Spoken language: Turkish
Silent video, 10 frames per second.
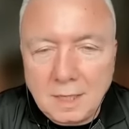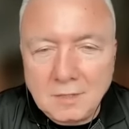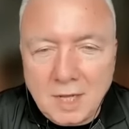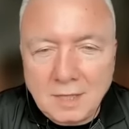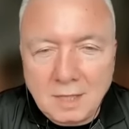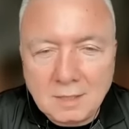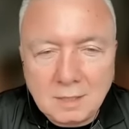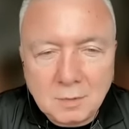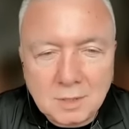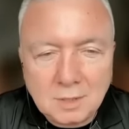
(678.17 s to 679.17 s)
Geçen de
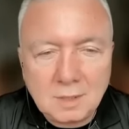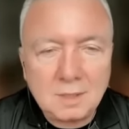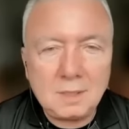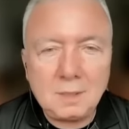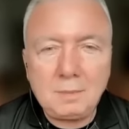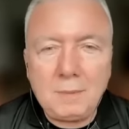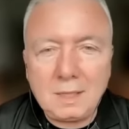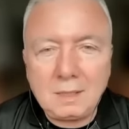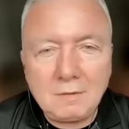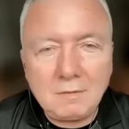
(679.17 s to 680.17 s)
izlemiştik.
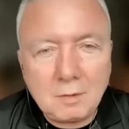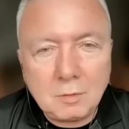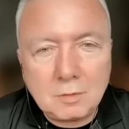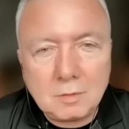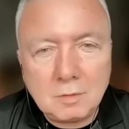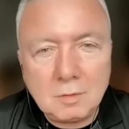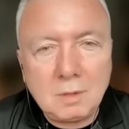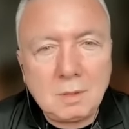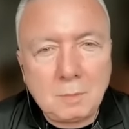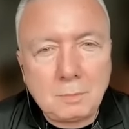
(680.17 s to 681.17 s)
Belki
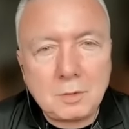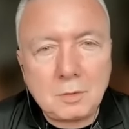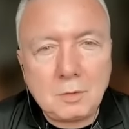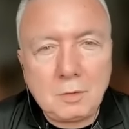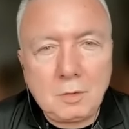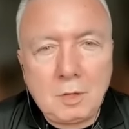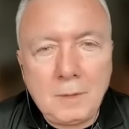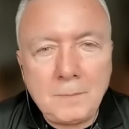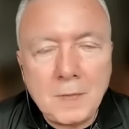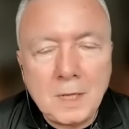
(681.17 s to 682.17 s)
videosunu
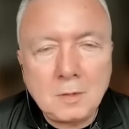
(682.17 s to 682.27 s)
yapıştırıyor.